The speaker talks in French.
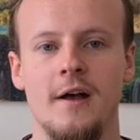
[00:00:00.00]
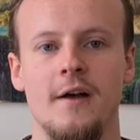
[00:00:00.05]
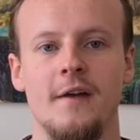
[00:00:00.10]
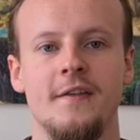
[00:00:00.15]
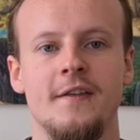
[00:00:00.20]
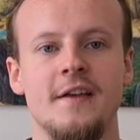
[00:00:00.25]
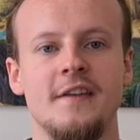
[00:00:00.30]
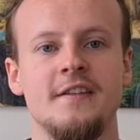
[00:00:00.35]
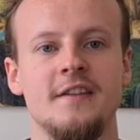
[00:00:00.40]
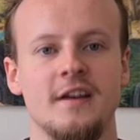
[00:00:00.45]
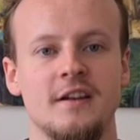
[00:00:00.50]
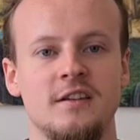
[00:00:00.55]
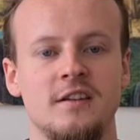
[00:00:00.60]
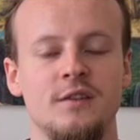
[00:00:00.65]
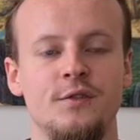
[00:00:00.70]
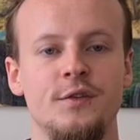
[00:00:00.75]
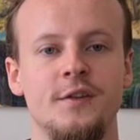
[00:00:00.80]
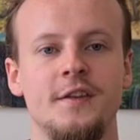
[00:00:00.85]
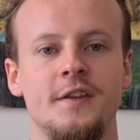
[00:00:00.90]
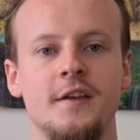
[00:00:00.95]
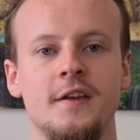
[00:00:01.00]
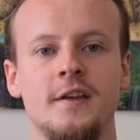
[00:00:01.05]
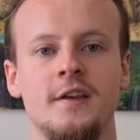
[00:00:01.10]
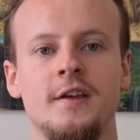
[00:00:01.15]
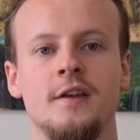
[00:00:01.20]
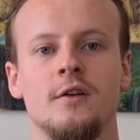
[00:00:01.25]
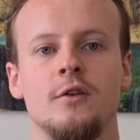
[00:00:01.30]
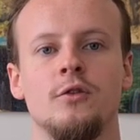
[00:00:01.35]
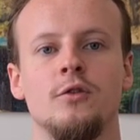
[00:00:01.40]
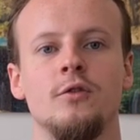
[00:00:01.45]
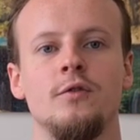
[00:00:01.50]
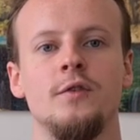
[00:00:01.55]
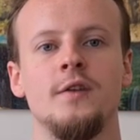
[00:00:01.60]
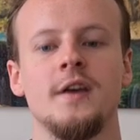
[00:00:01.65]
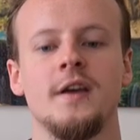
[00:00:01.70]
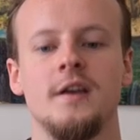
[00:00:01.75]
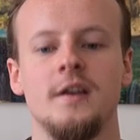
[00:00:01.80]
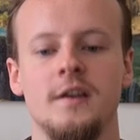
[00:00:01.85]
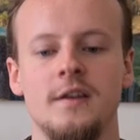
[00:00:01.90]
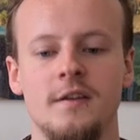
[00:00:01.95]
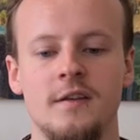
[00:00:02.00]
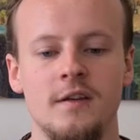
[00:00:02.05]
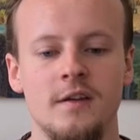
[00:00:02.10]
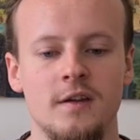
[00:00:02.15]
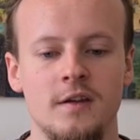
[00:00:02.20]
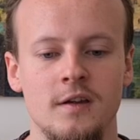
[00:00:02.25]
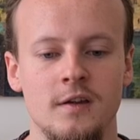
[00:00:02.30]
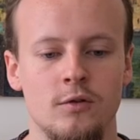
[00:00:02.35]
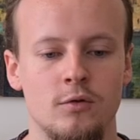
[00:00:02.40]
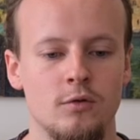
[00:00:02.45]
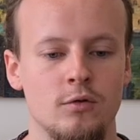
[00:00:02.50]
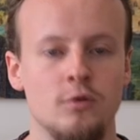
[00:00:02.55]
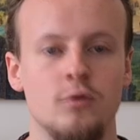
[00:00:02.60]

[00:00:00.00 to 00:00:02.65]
d'assertivité de virilité de,